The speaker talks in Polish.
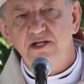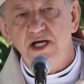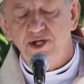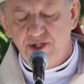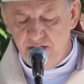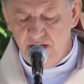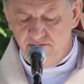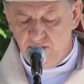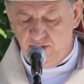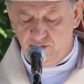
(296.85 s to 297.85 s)
jeśli
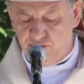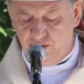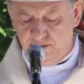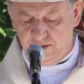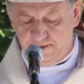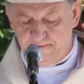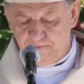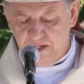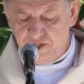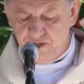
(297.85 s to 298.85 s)
im grożono
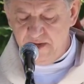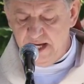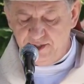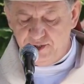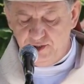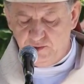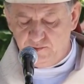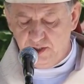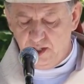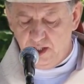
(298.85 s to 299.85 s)
śmiercią,